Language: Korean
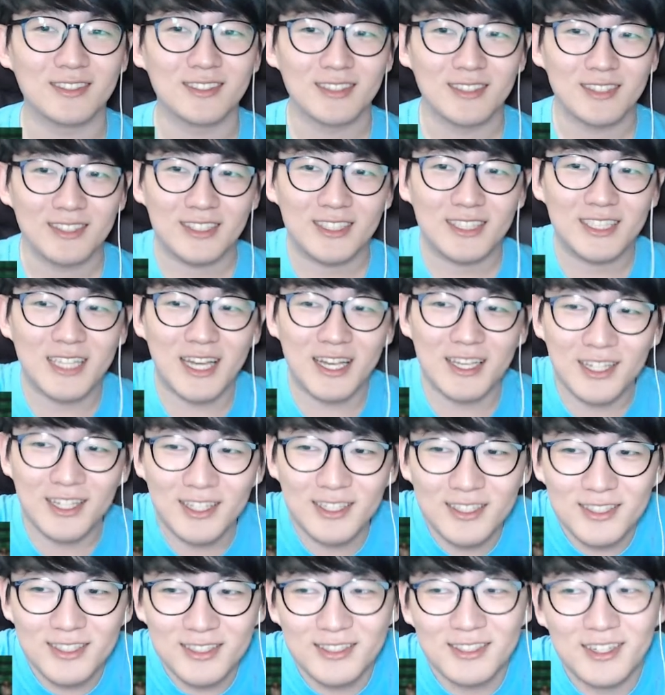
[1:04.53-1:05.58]

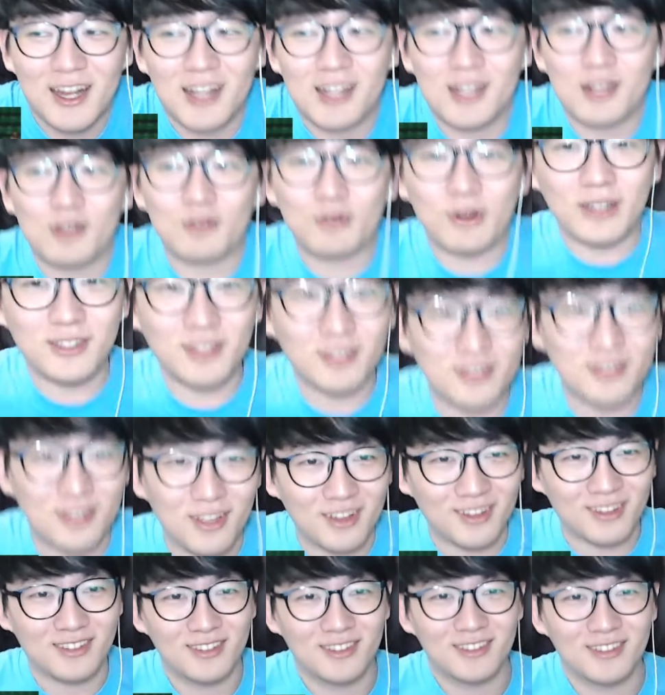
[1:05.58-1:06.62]
이야기를 하려고
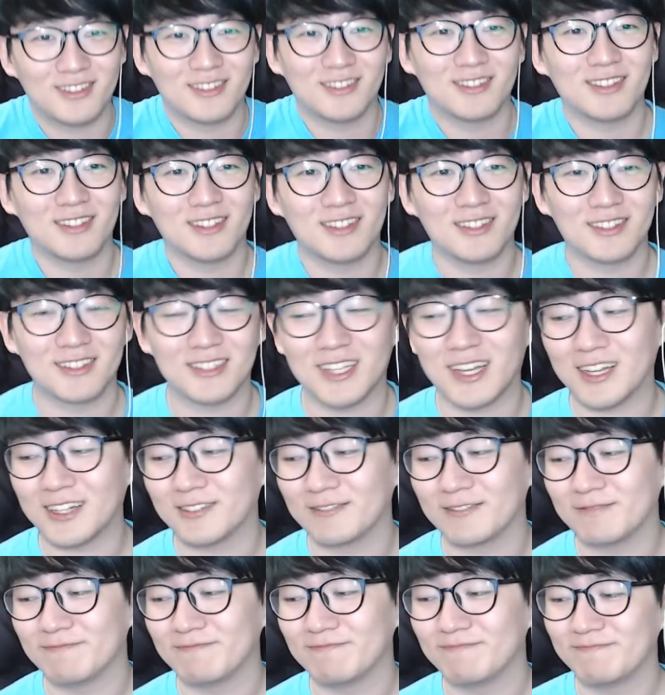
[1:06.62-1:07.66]
했었어요. 자,
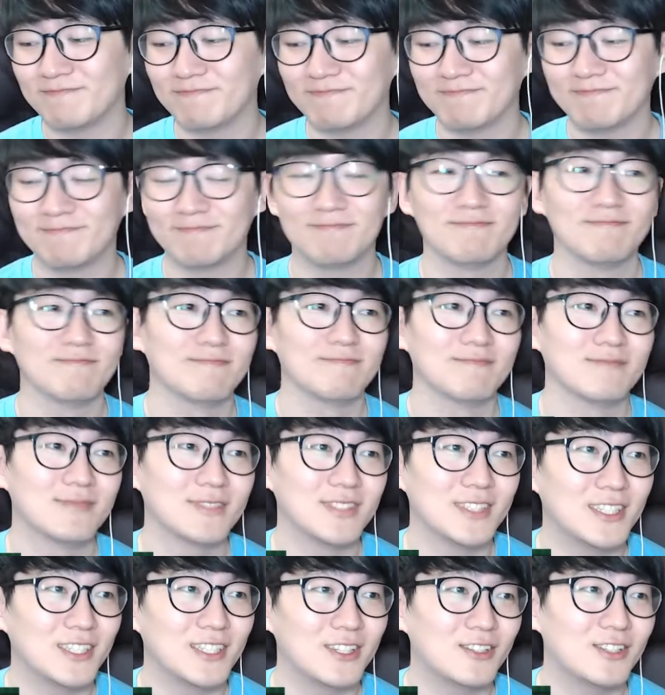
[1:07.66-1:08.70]

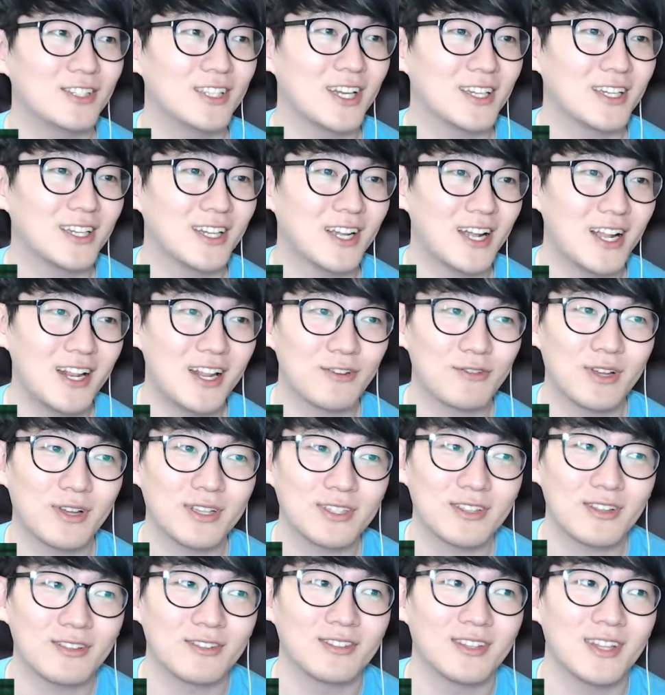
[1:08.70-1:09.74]
이런 이야기를 하려고
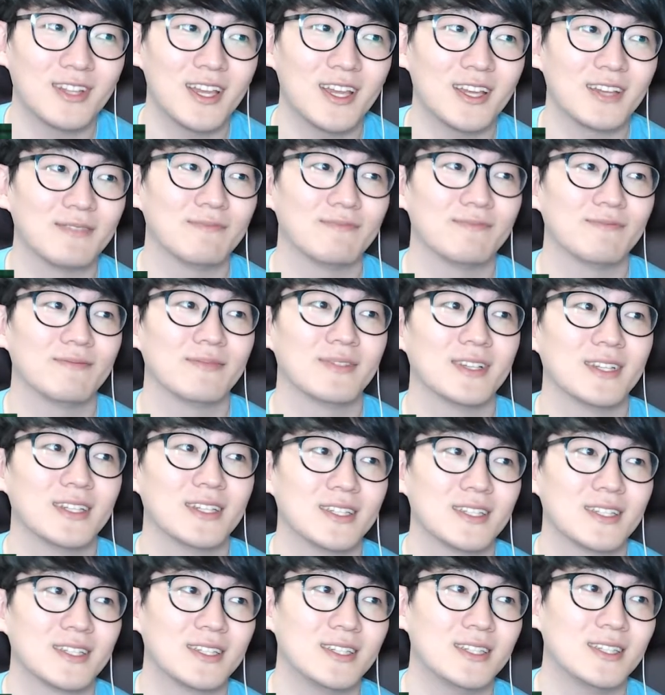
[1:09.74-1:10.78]
했었는데
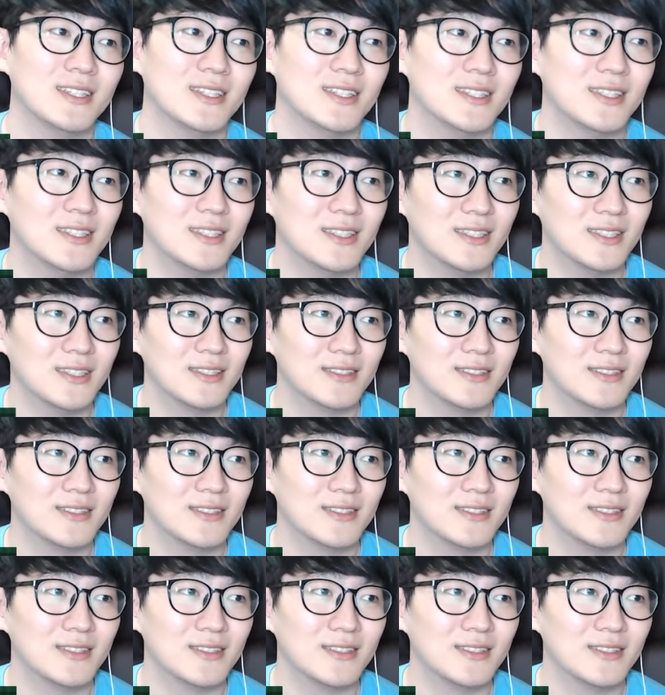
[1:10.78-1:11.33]
그